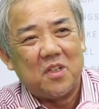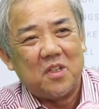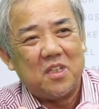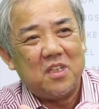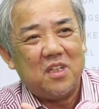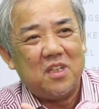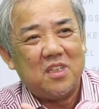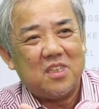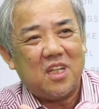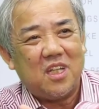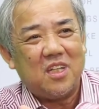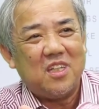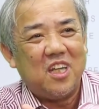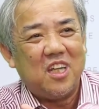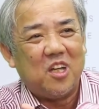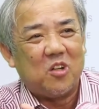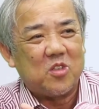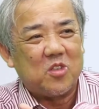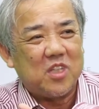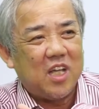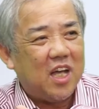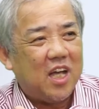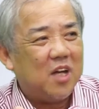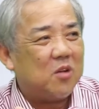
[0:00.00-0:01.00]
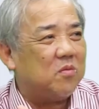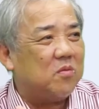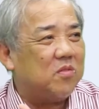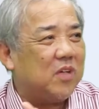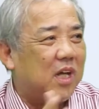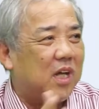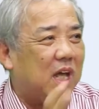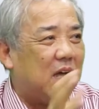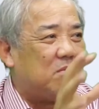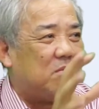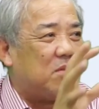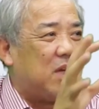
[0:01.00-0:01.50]
với rất nhiều da của
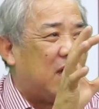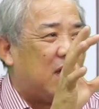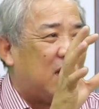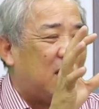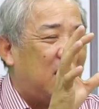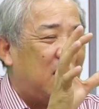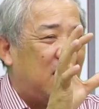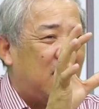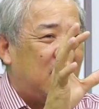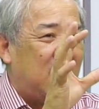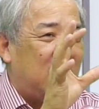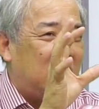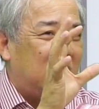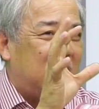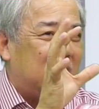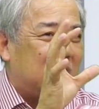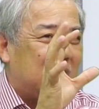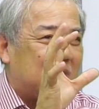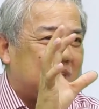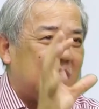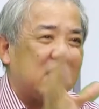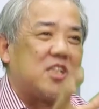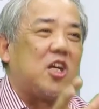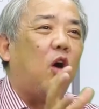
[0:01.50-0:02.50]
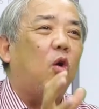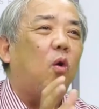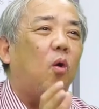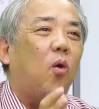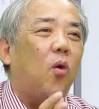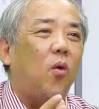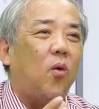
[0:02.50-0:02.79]
Việt Nam là da dầu